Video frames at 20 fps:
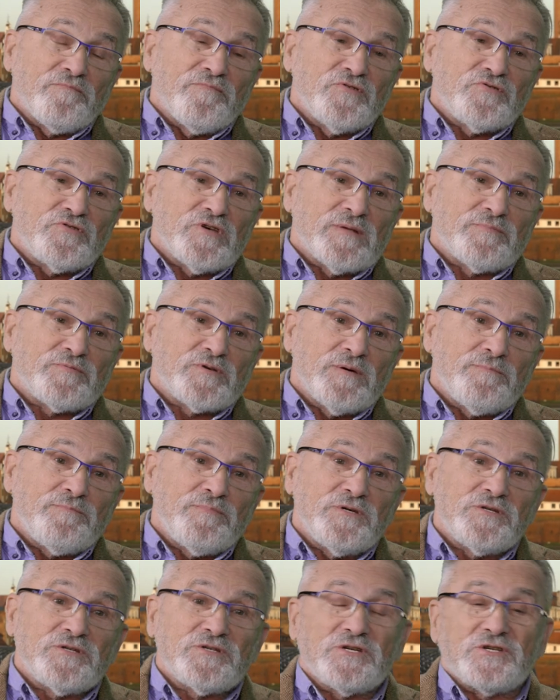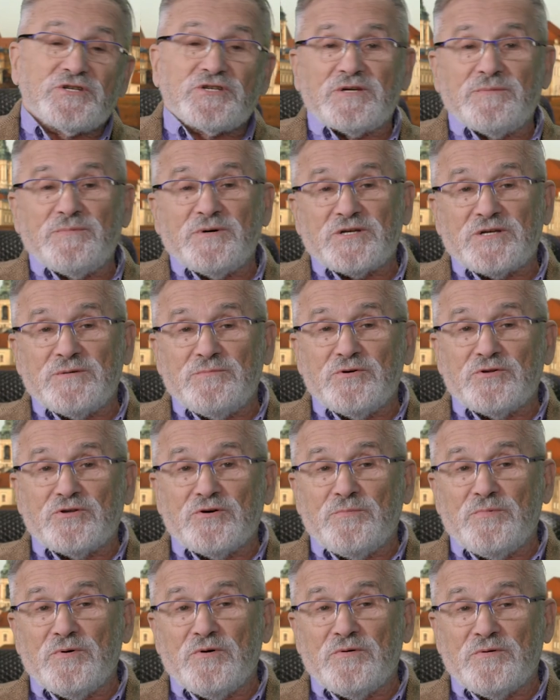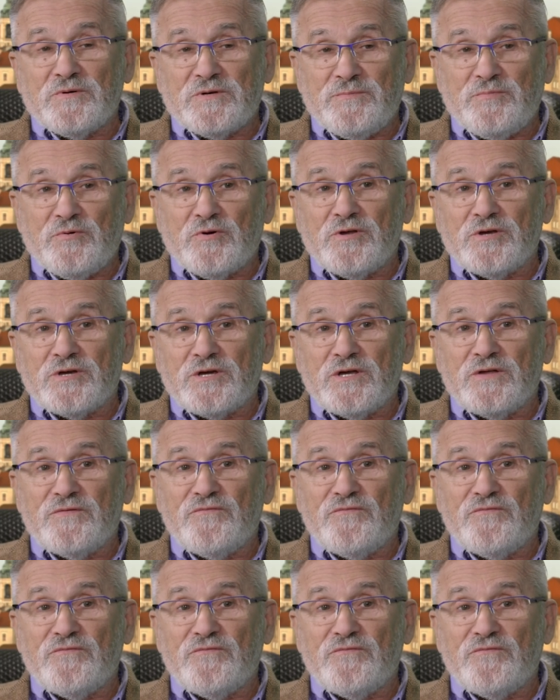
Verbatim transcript: Wyszedł przepis, że trzeba, żeby to były zbiorniki